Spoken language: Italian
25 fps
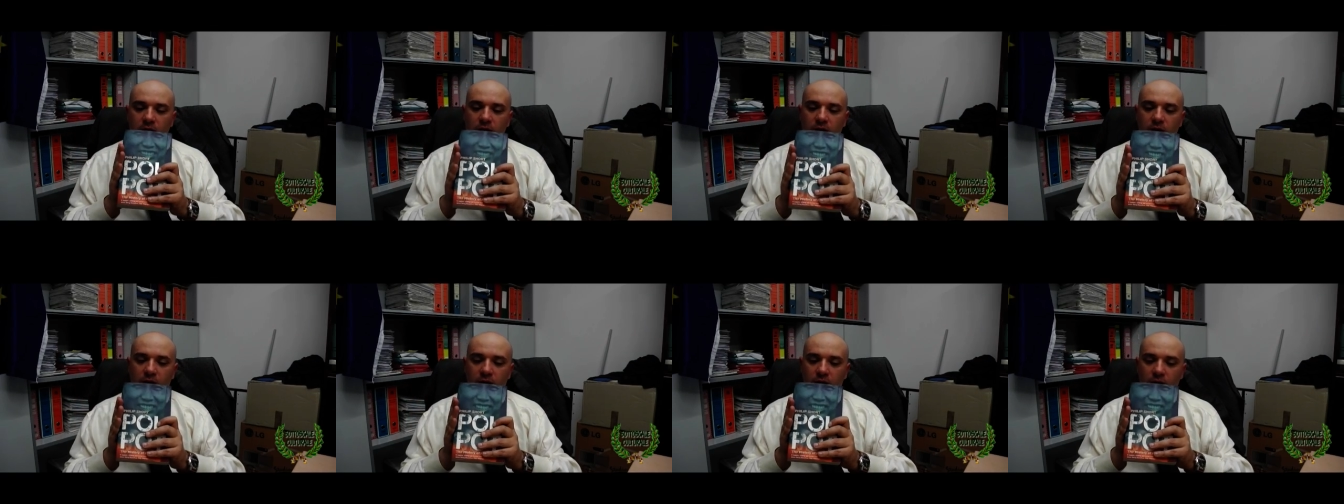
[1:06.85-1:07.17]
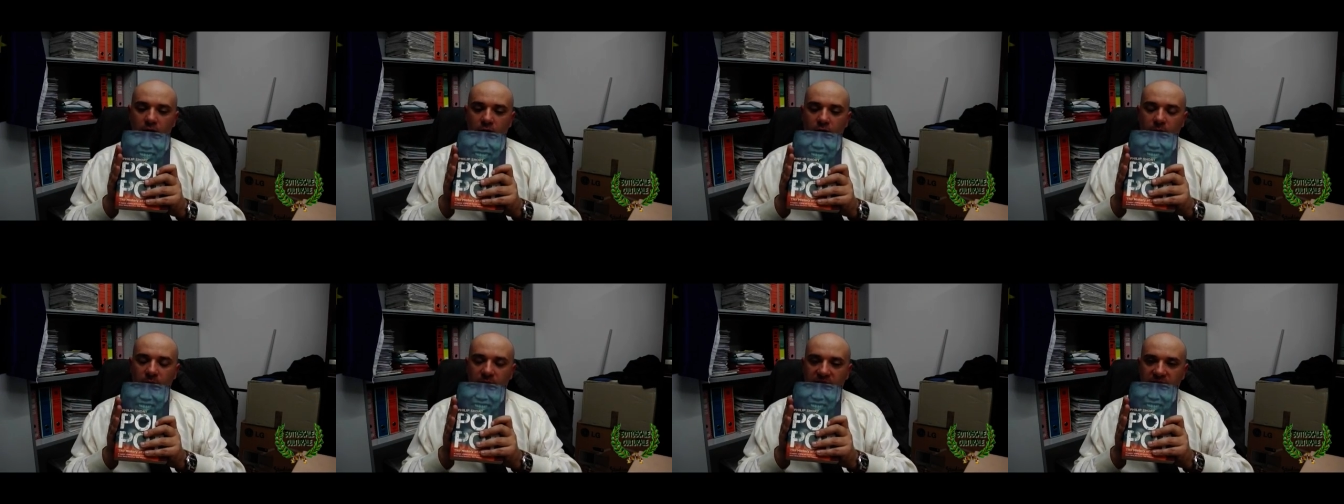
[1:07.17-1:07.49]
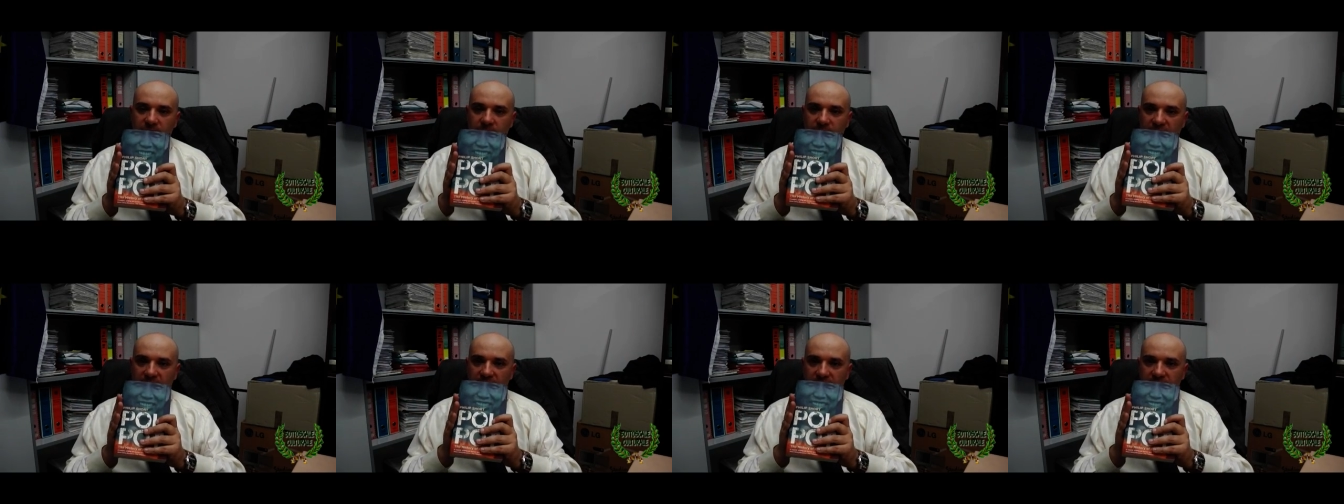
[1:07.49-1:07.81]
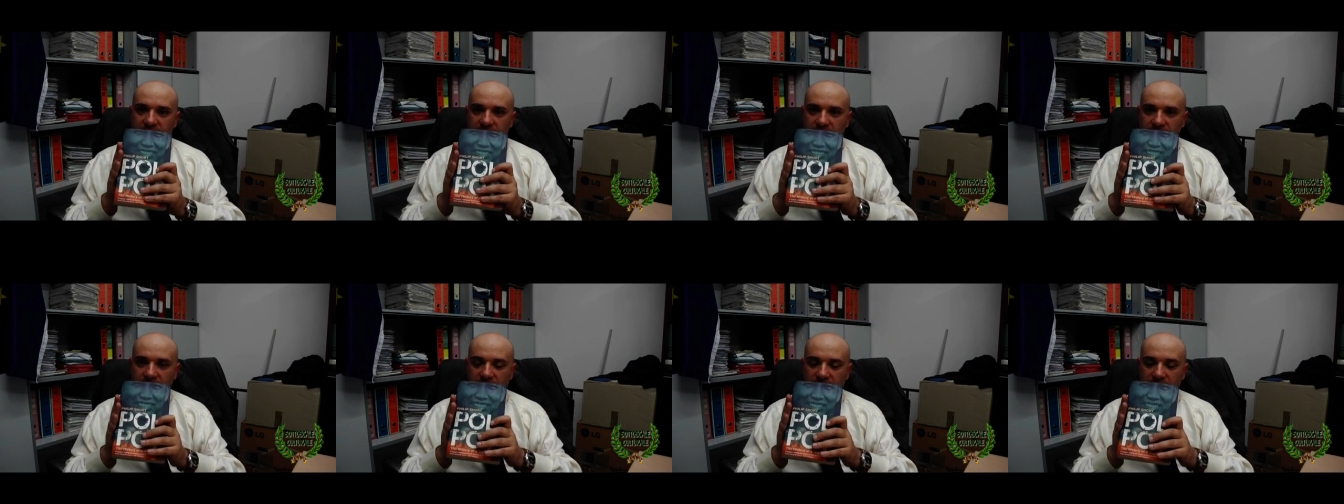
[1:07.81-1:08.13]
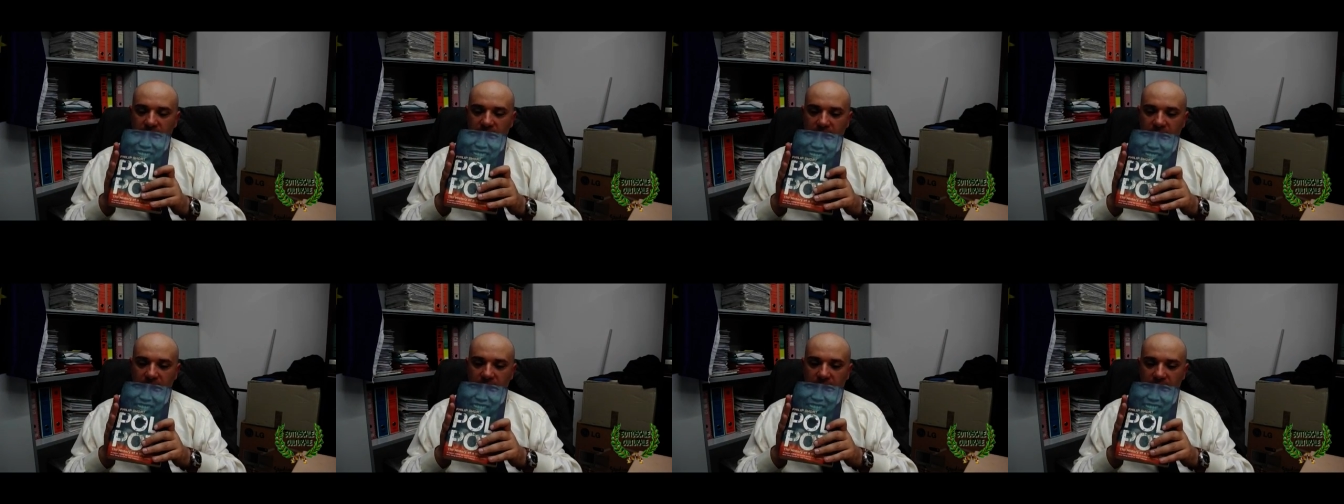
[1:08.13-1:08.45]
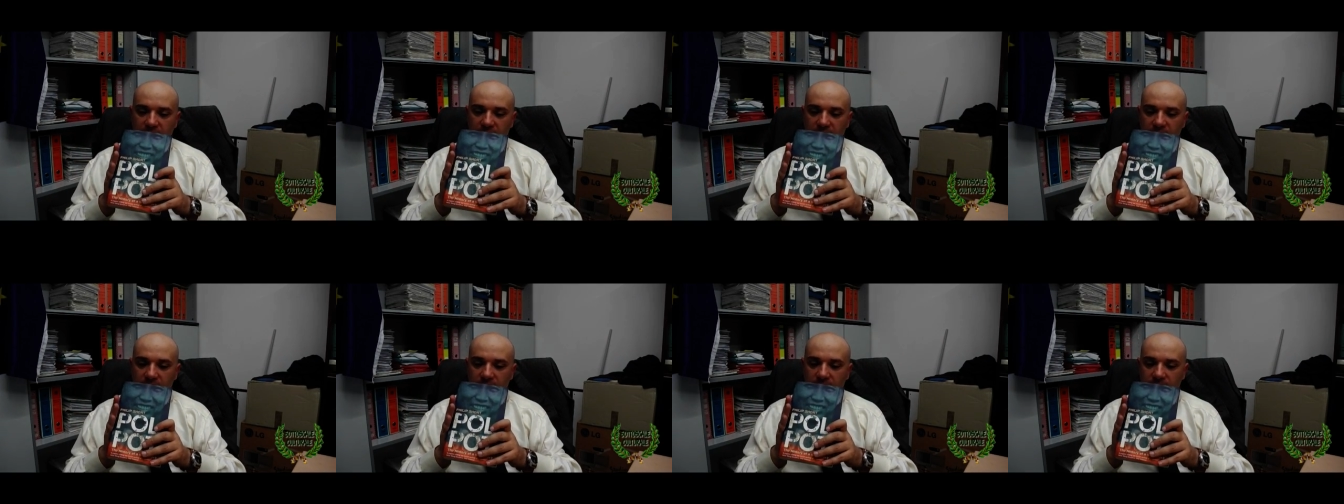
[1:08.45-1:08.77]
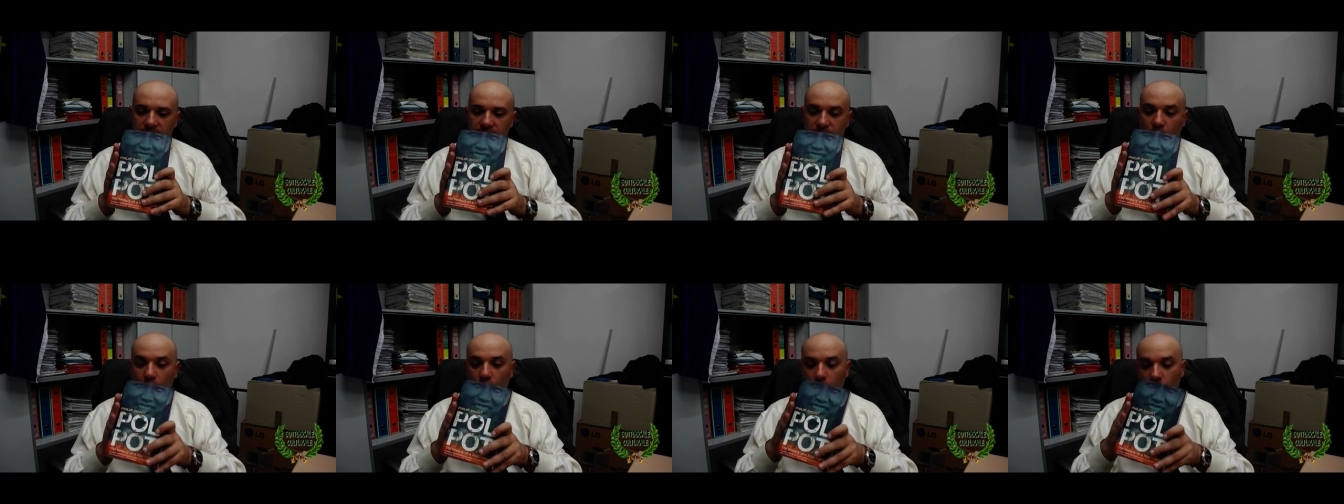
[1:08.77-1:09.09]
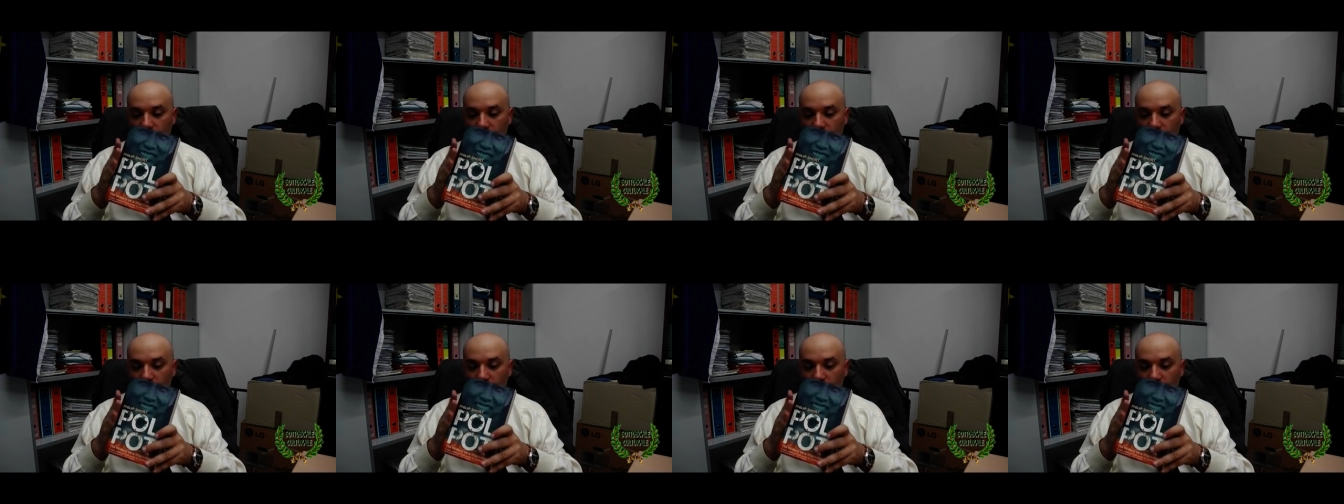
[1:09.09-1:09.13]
eh, come tematiche no,